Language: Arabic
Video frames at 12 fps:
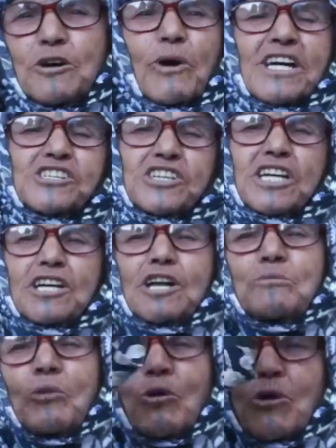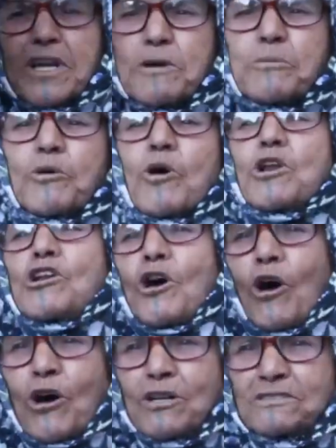العواشر على المغرب
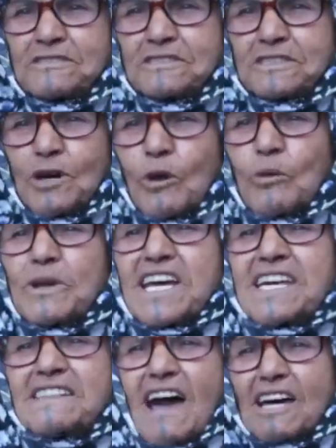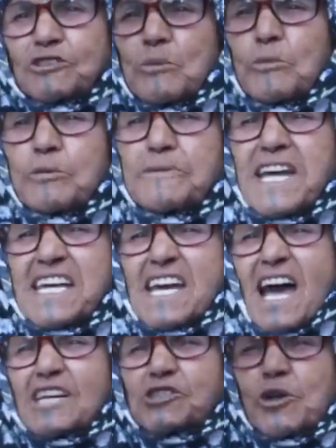كله وليداتهم
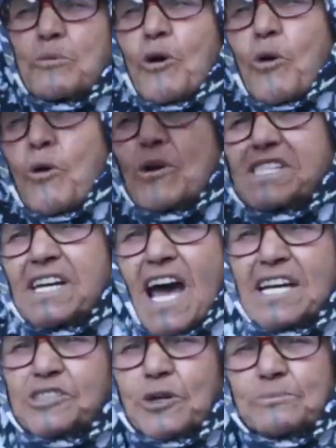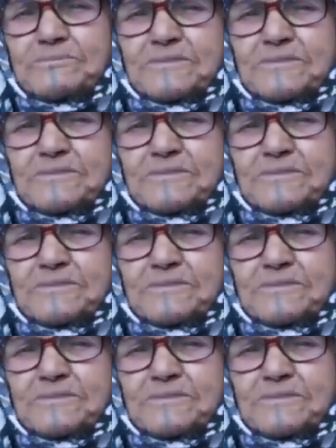وبنياتهم وخواتهم